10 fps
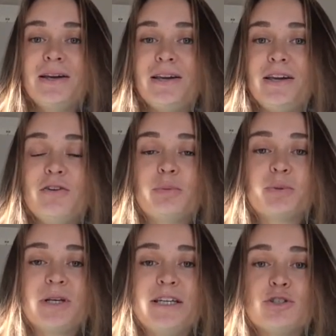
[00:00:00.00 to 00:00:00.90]
и, в
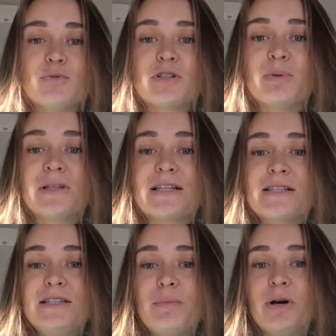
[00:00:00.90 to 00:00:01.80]
общем-то, есть у вас
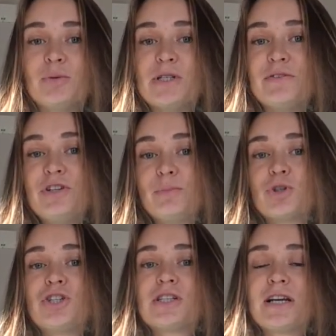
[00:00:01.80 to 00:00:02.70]
15 дней, поэтому если вы не
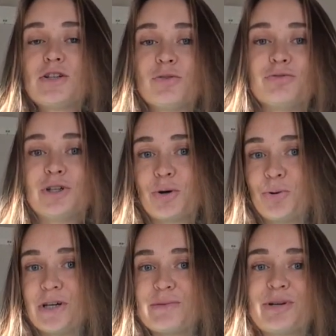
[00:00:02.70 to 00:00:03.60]
можете сразу
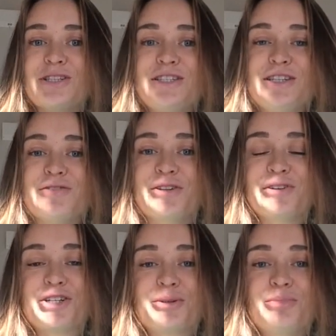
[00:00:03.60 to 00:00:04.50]
второй раз протестировать
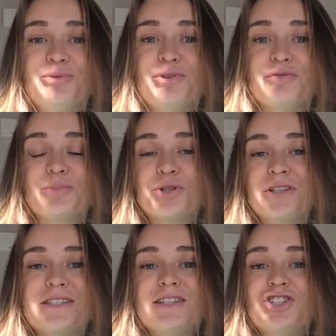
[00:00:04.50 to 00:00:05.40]
ваши брюки, вы можете
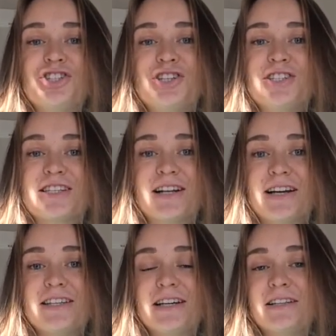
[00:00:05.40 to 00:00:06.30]
это сделать через
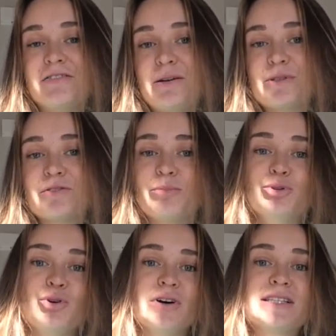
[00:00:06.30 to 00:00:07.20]
несколько дней, когда время
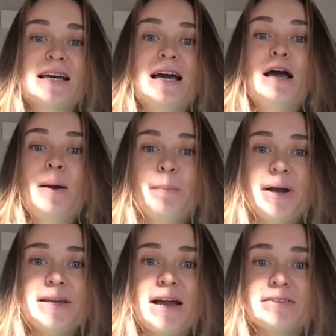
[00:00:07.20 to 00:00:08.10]
свободное у вас
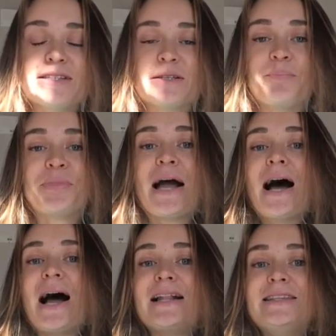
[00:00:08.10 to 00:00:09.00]
появится.
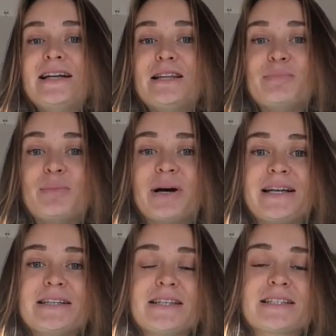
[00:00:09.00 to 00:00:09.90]
Отдельно мне бы
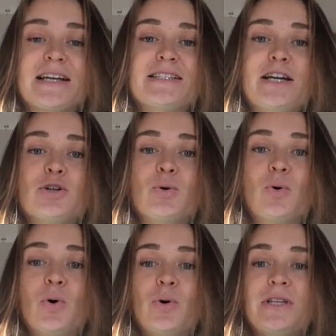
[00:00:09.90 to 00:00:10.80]
хотелось сказать
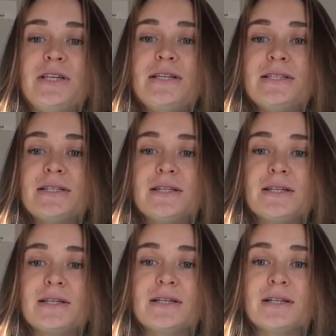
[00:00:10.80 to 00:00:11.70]
о
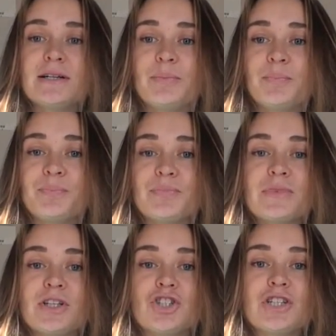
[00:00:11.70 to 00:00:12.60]
низе джинс эм,
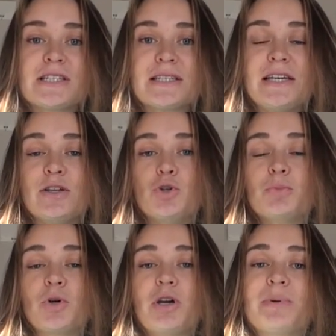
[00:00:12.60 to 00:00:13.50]
джинскини.
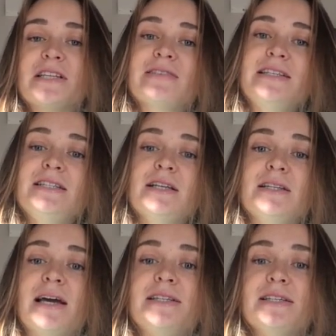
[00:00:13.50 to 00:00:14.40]
Очень многие
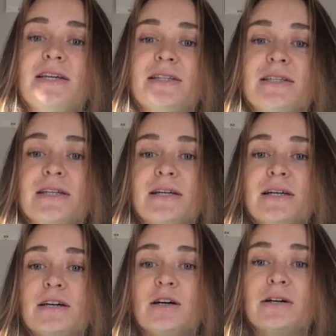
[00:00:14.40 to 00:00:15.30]
производители на
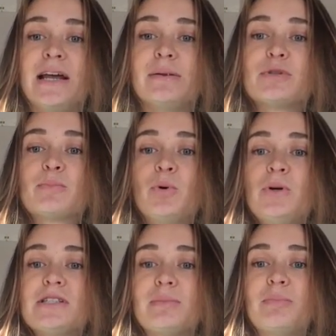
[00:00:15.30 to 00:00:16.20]
этикетке рядом с
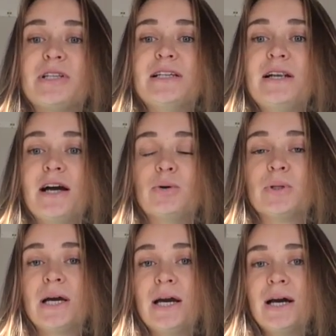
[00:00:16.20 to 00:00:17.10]
поясом
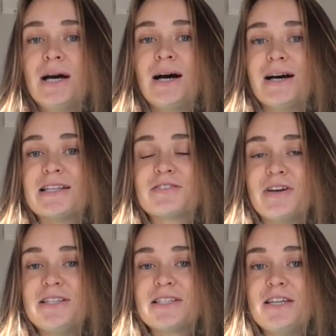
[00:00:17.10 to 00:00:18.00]
определяют а,
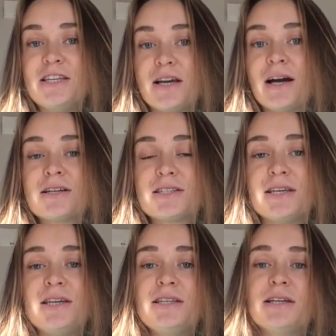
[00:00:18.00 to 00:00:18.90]
свои скини, как
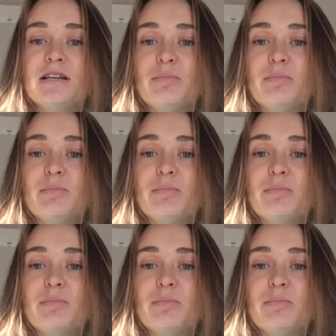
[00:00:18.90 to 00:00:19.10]
скини,